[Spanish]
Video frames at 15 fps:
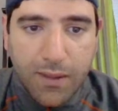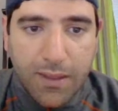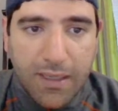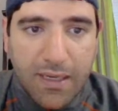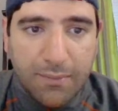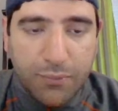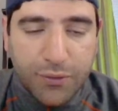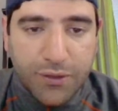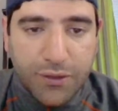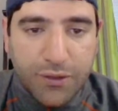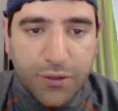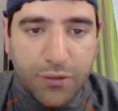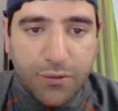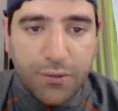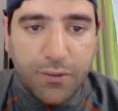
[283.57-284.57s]
la
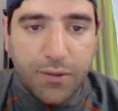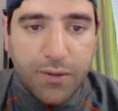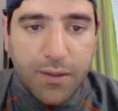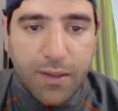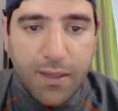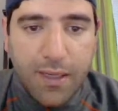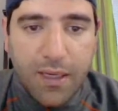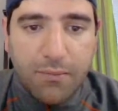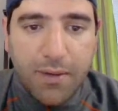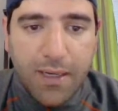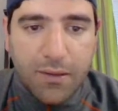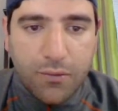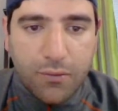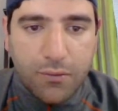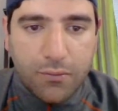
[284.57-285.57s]
posición el
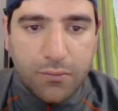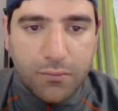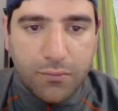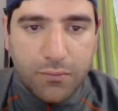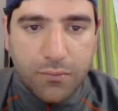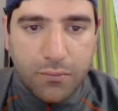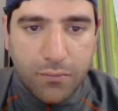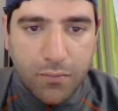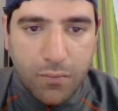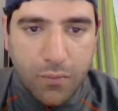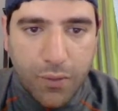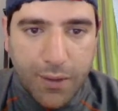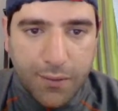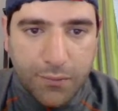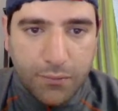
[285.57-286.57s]
blanco.
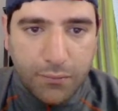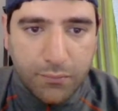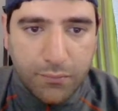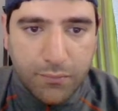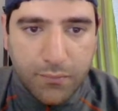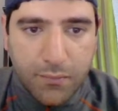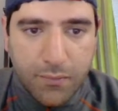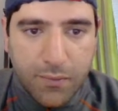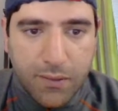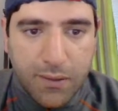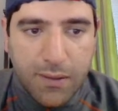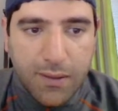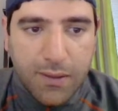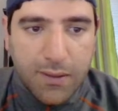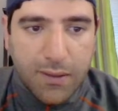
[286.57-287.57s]
Bueno,
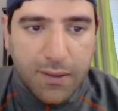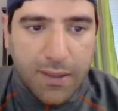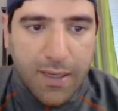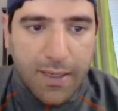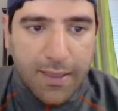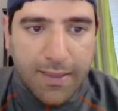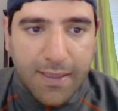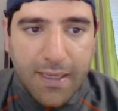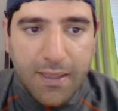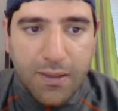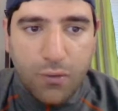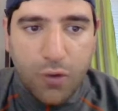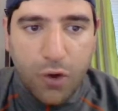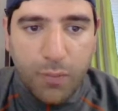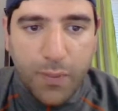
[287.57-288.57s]
aquí hay
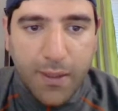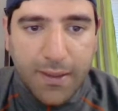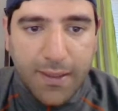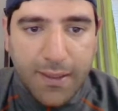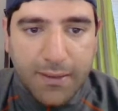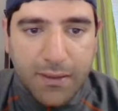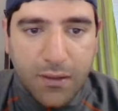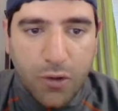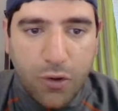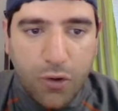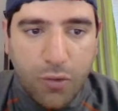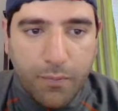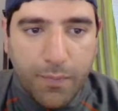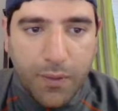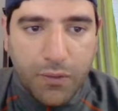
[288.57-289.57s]
golpes tácticos
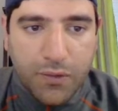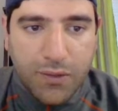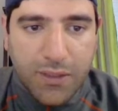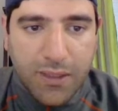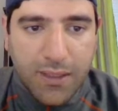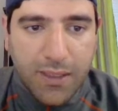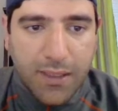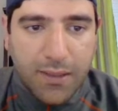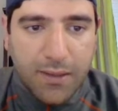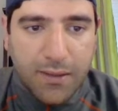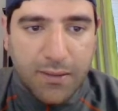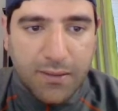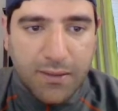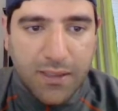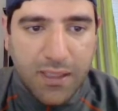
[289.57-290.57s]
con peón sigue,
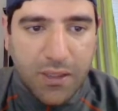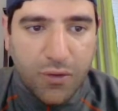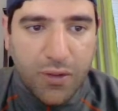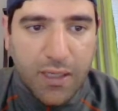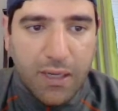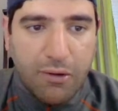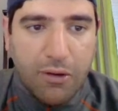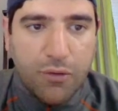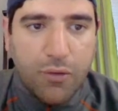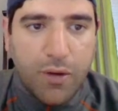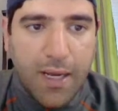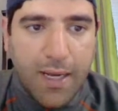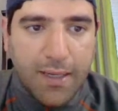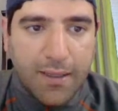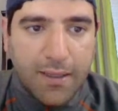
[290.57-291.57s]
seguido de caballo
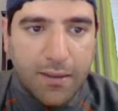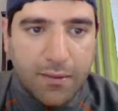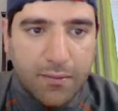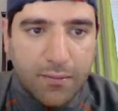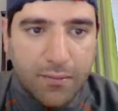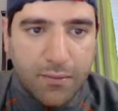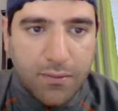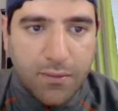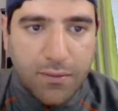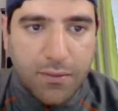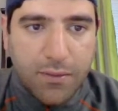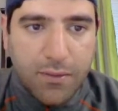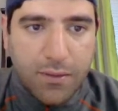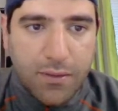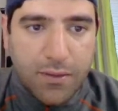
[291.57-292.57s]
jaque.
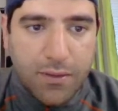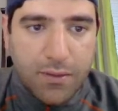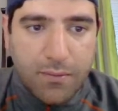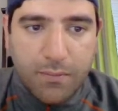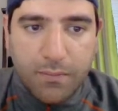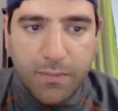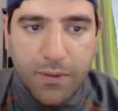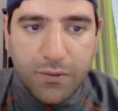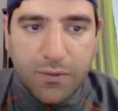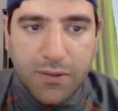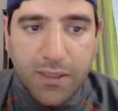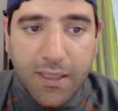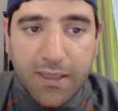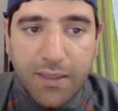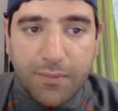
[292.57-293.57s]
Peón
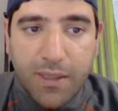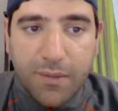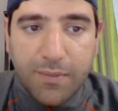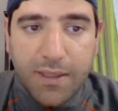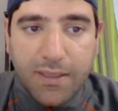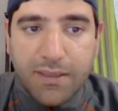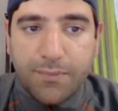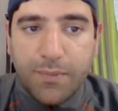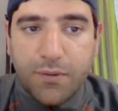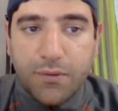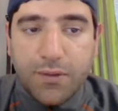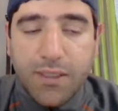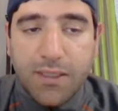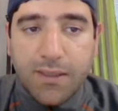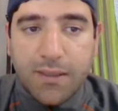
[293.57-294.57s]
sigue también amenaza peón
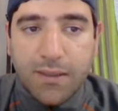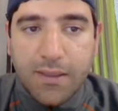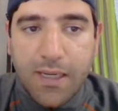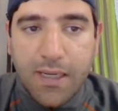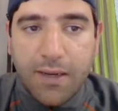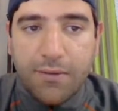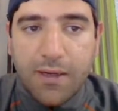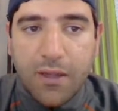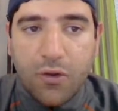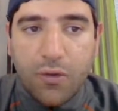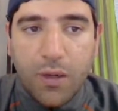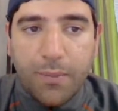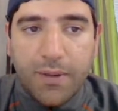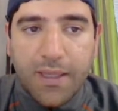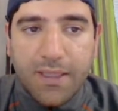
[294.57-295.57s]
sigue, ya que habría
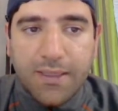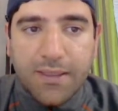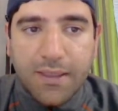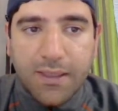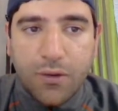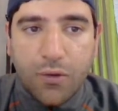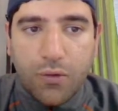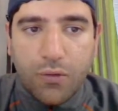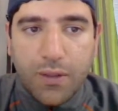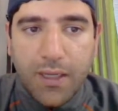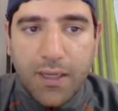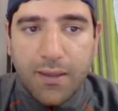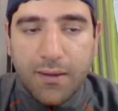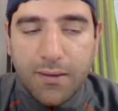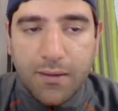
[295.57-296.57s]
doble amenaza de
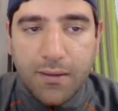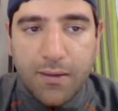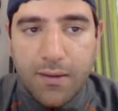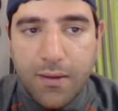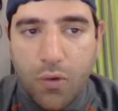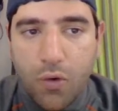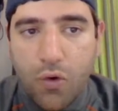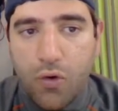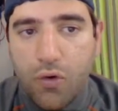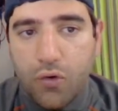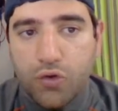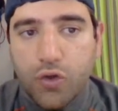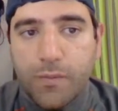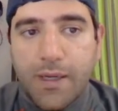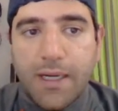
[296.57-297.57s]
coronar o
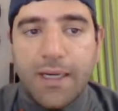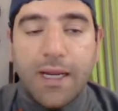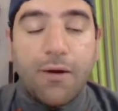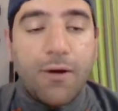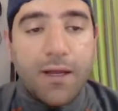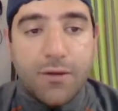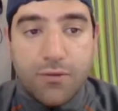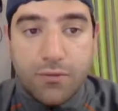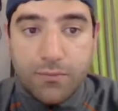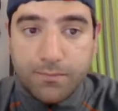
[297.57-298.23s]
tomar el caballo.